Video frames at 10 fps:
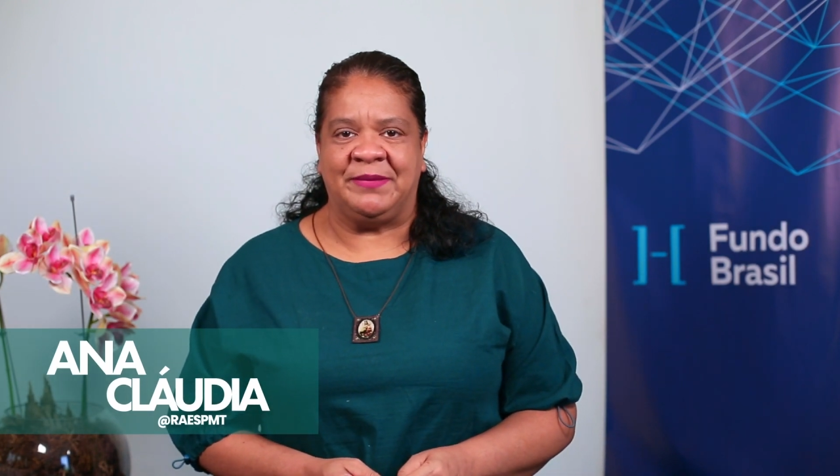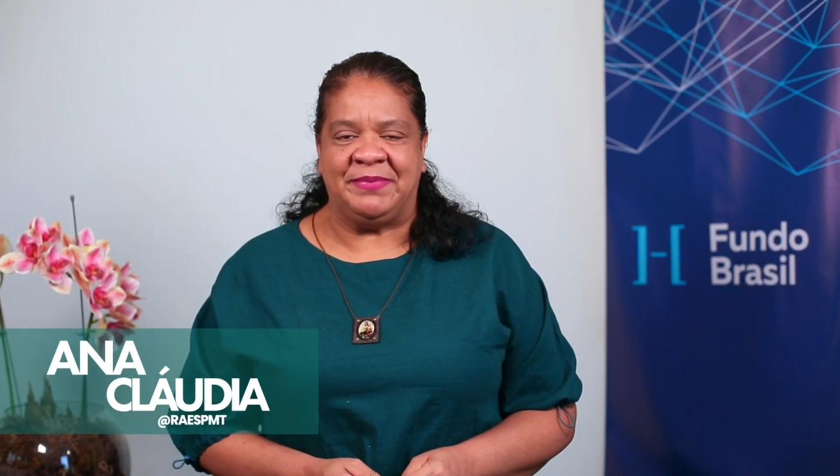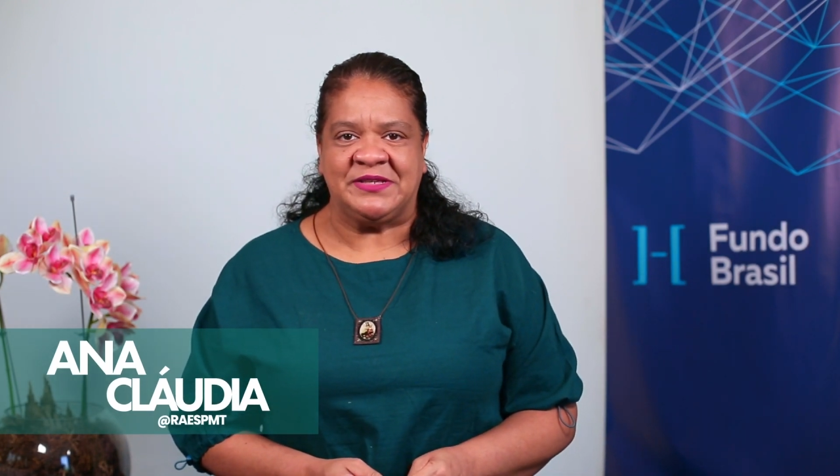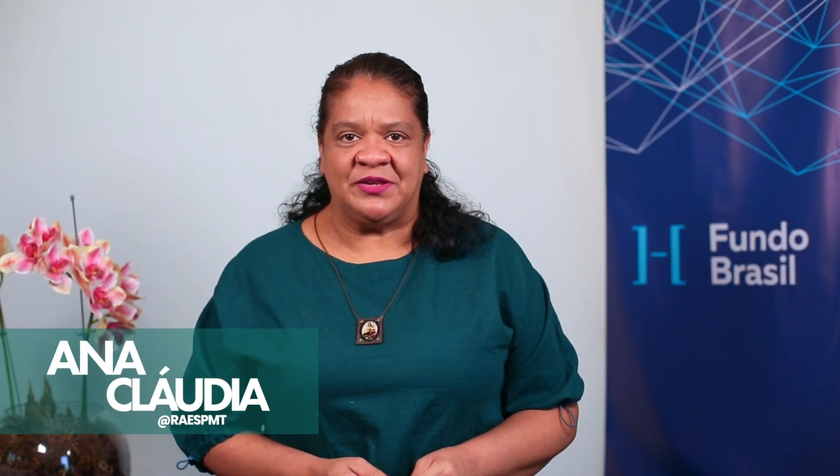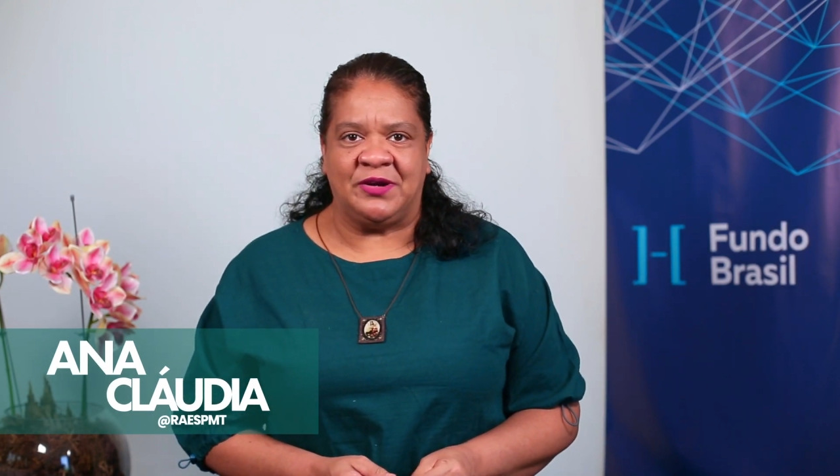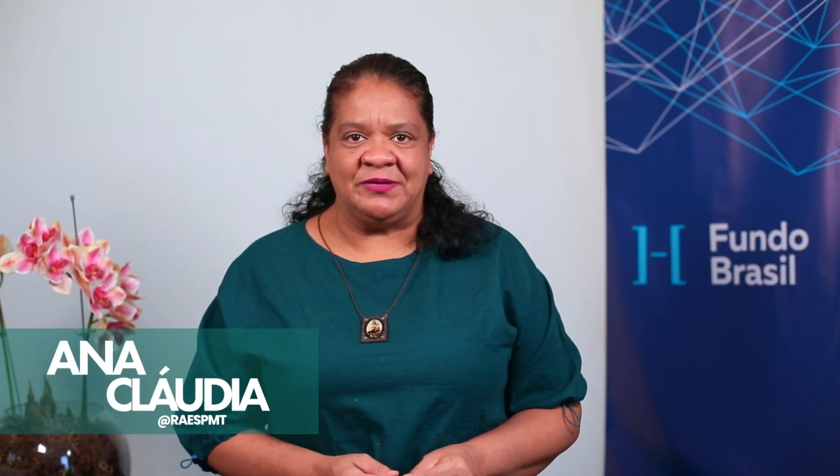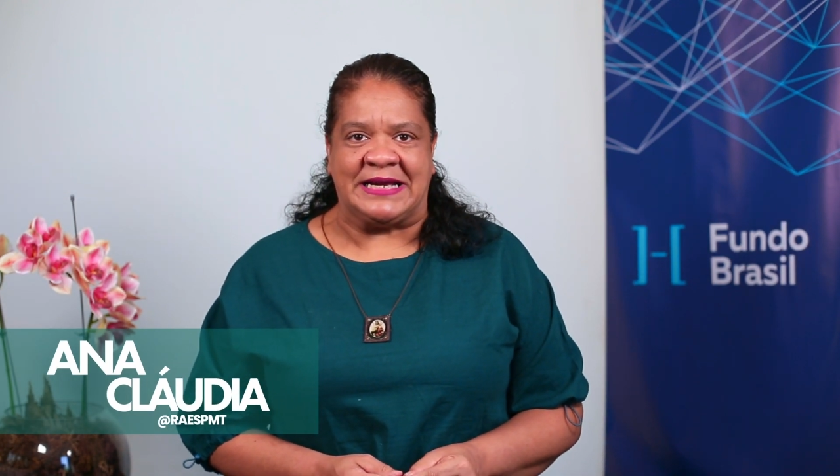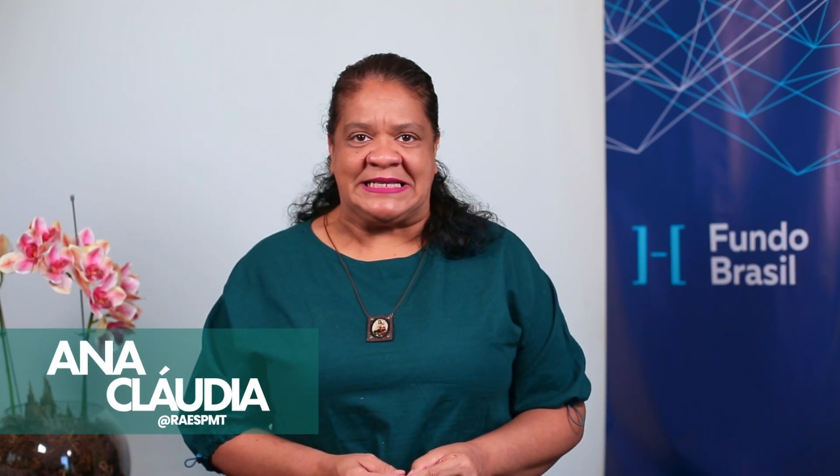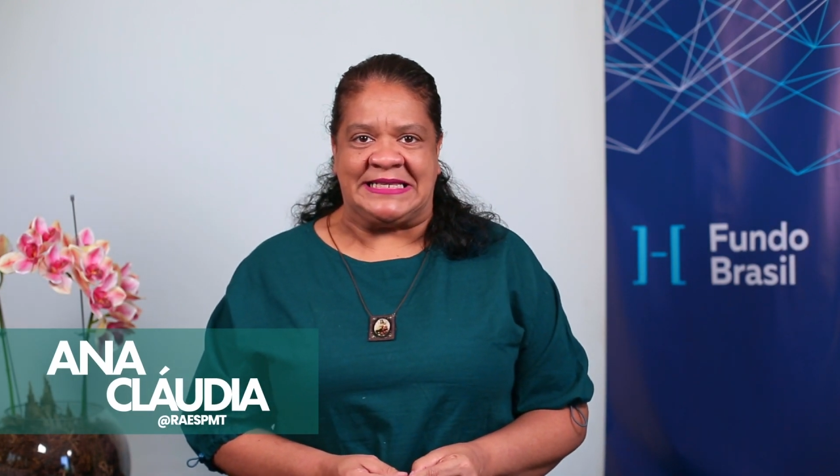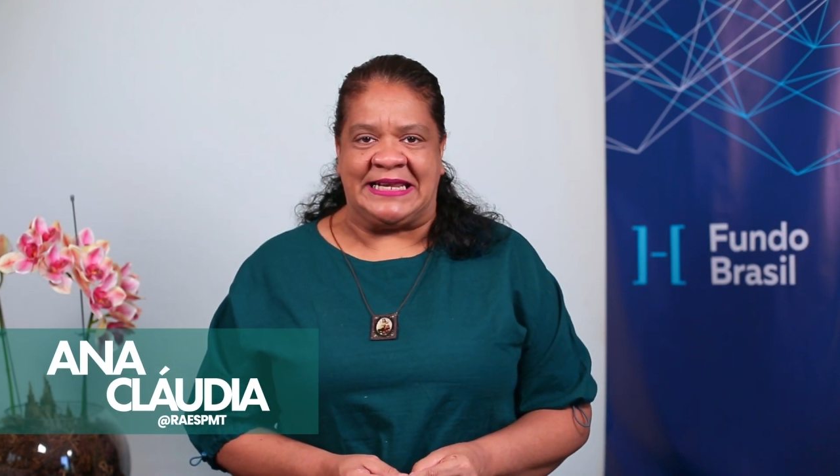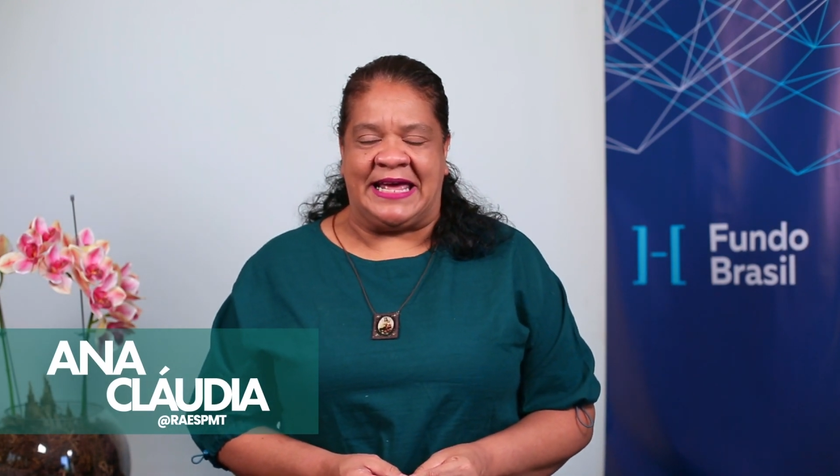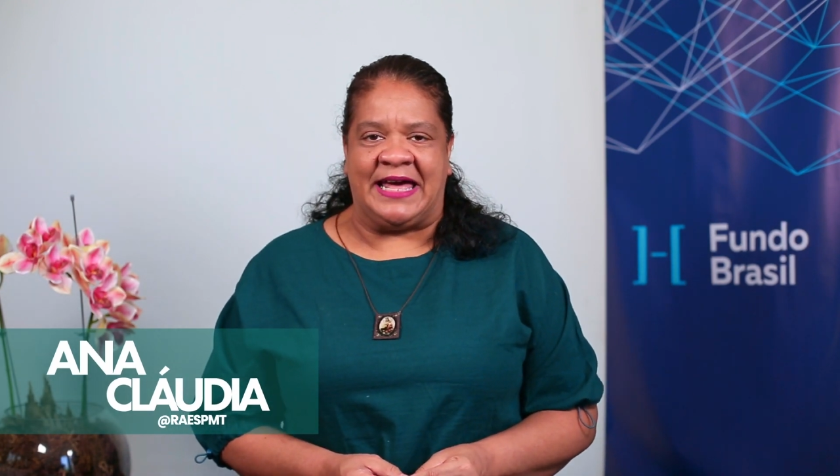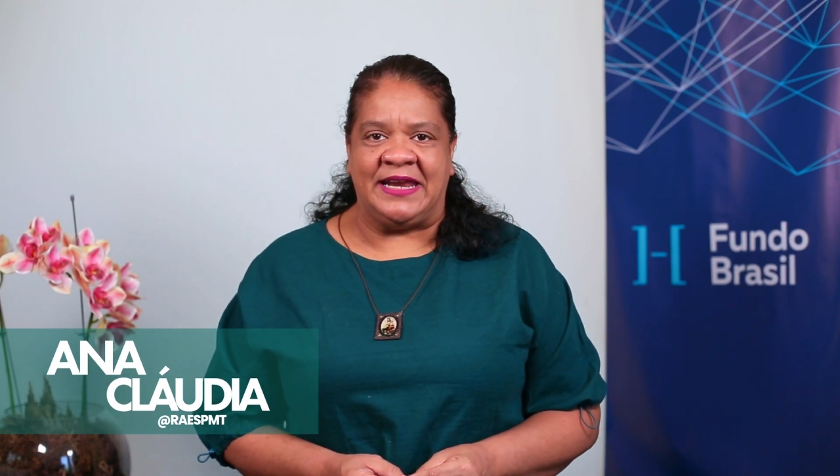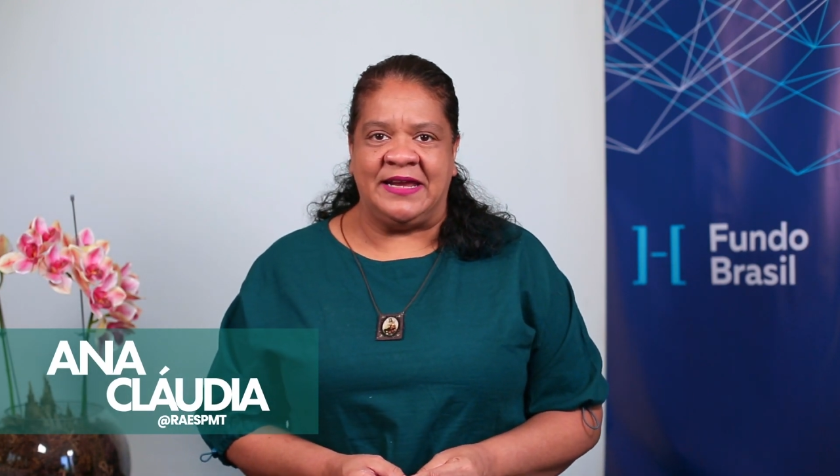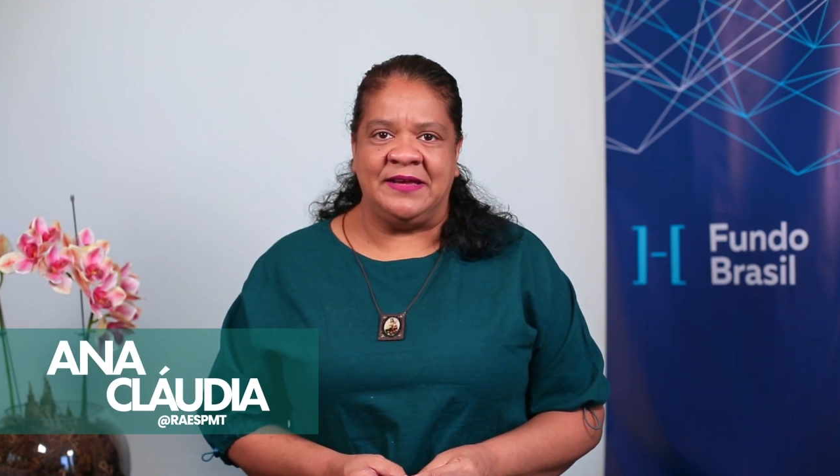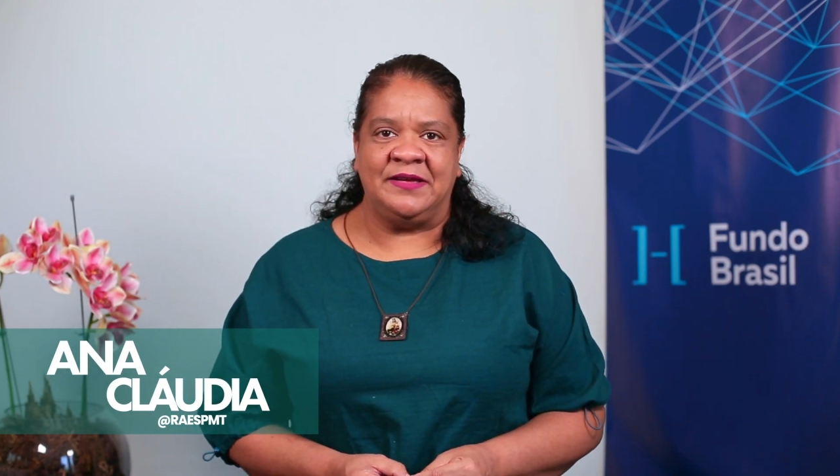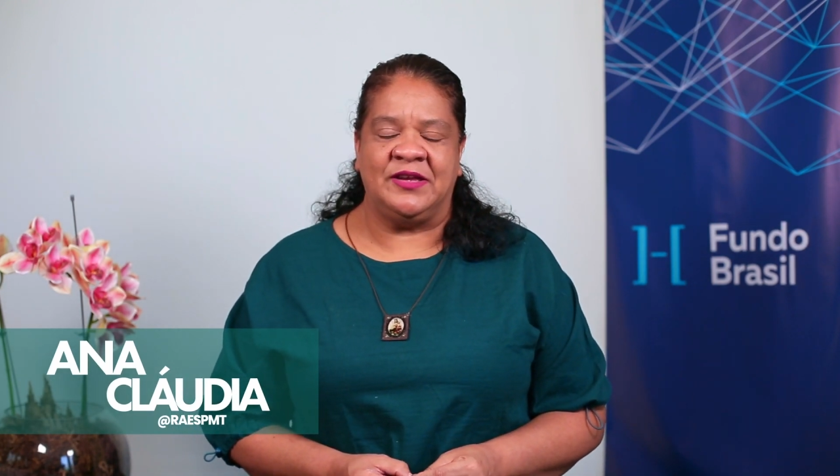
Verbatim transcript: da Pastoral Carcerária,